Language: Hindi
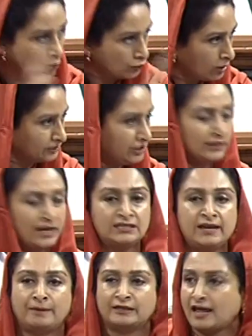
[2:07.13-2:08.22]
उनको अच्छी तरह
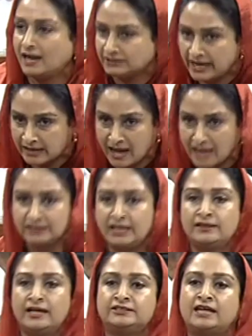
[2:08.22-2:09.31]
से पता लग जाए कहाँ से
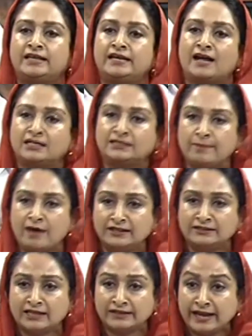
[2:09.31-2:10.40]
अंदर जाते हैं कहाँ से बाहर जाते